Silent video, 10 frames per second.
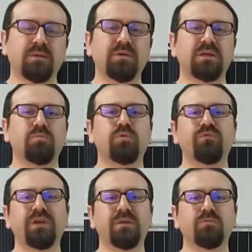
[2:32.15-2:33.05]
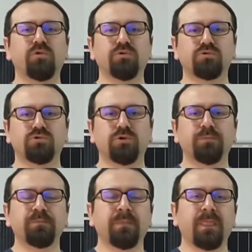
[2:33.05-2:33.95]
Tabii ki bu verim konusu
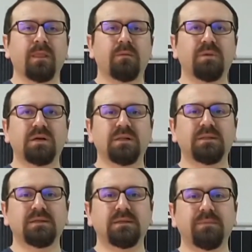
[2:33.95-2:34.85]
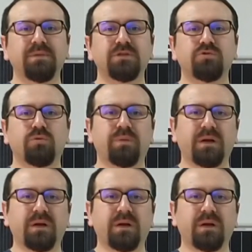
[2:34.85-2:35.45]
bakıldığında birçok